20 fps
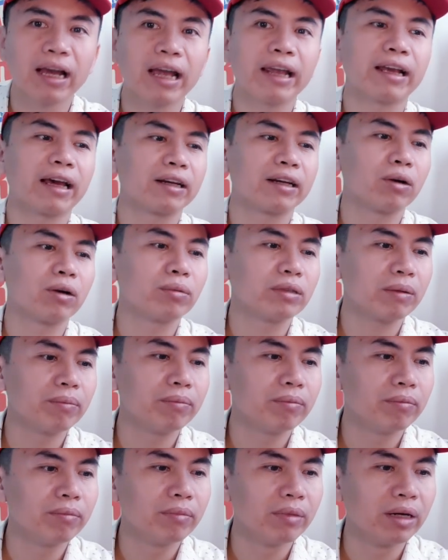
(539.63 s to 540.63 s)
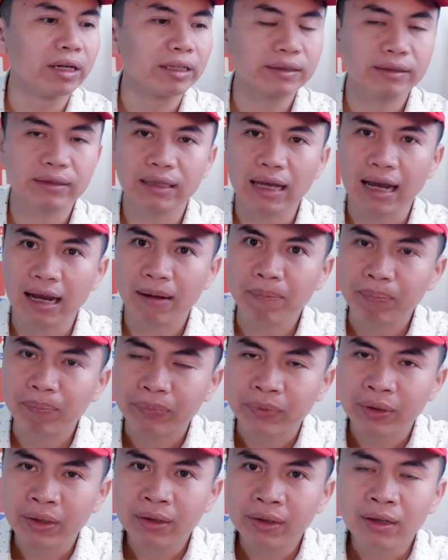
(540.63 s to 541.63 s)
2018
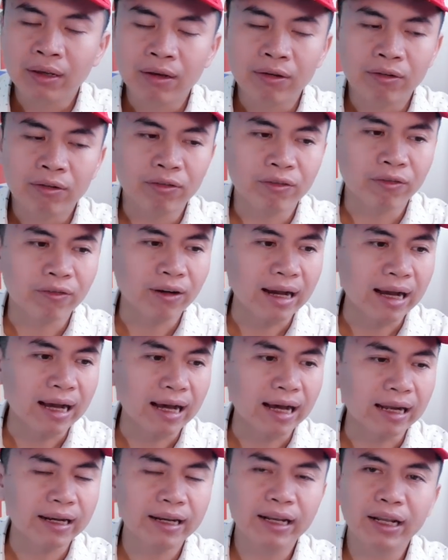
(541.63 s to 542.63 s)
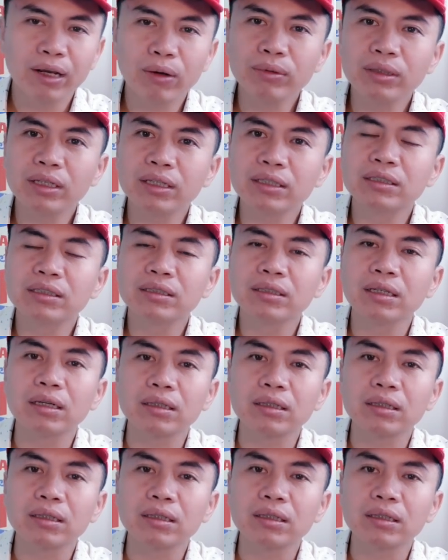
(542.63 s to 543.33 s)
và nếu như dự